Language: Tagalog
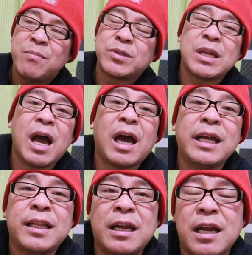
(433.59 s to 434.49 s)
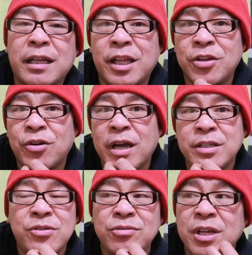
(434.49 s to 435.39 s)
minsan nakakaligtaan na natin yon
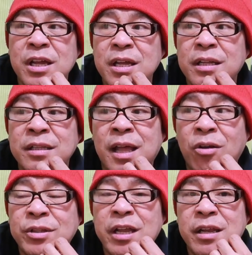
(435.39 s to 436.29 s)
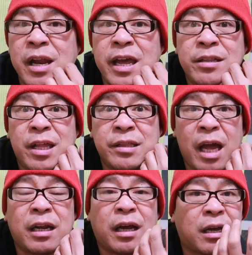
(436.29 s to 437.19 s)
I don't doubt na hindi
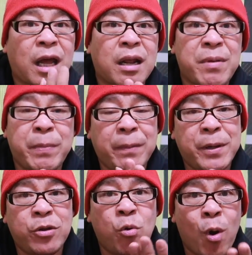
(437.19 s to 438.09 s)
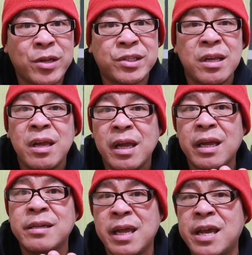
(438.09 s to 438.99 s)
naiintindihan ng nakararami Pilipino yung was
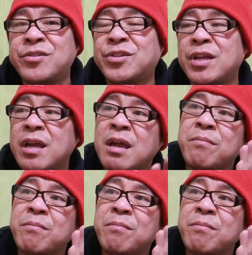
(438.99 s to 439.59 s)
and is.